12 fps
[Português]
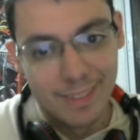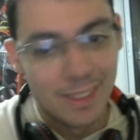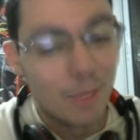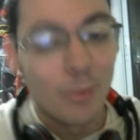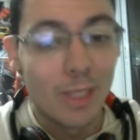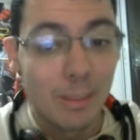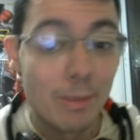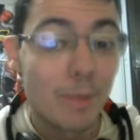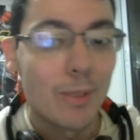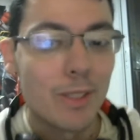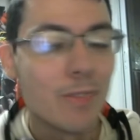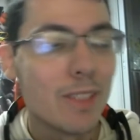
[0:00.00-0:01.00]
Então, gosta
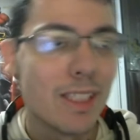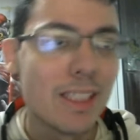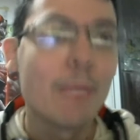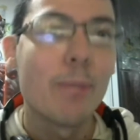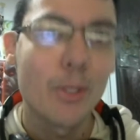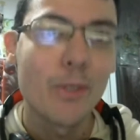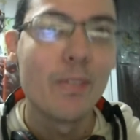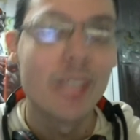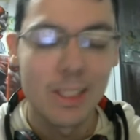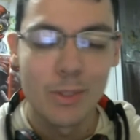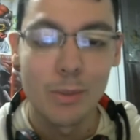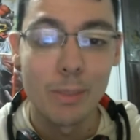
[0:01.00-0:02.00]
mesma coisa que você, você pode
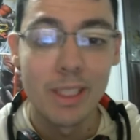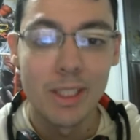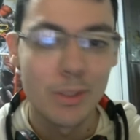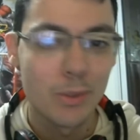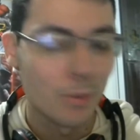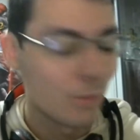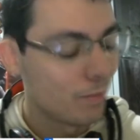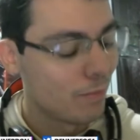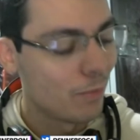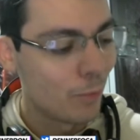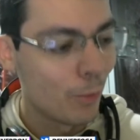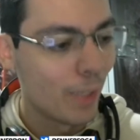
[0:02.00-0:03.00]
conversar sobre isso
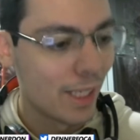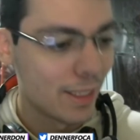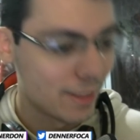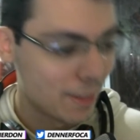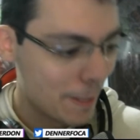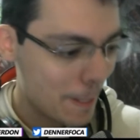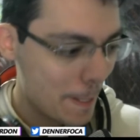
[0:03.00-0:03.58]
com elas.